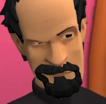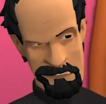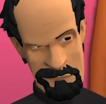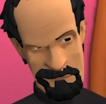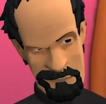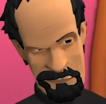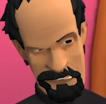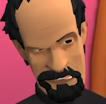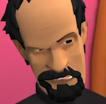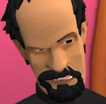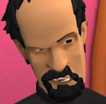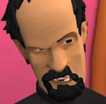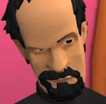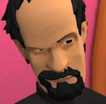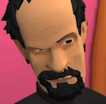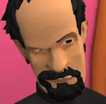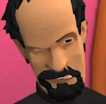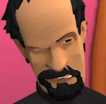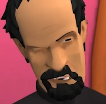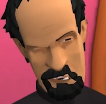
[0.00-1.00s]
আপনার
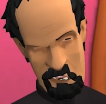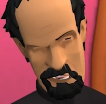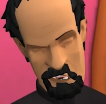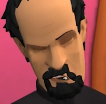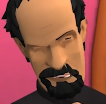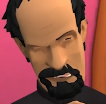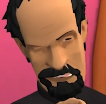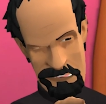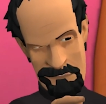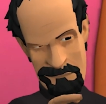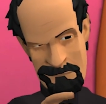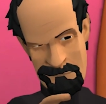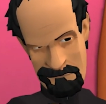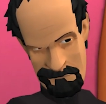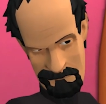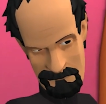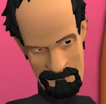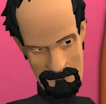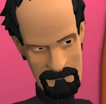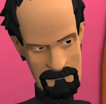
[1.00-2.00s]
চাকরিটা দেওয়া হবে
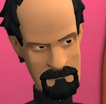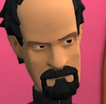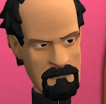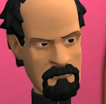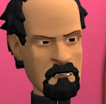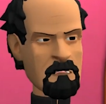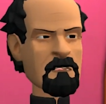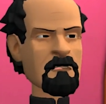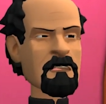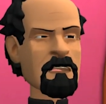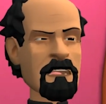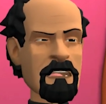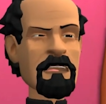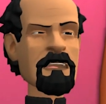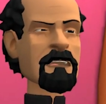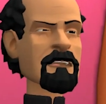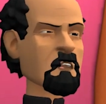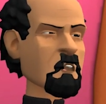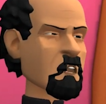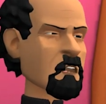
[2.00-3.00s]
যদি
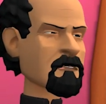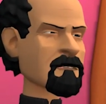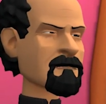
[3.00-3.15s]
আপনি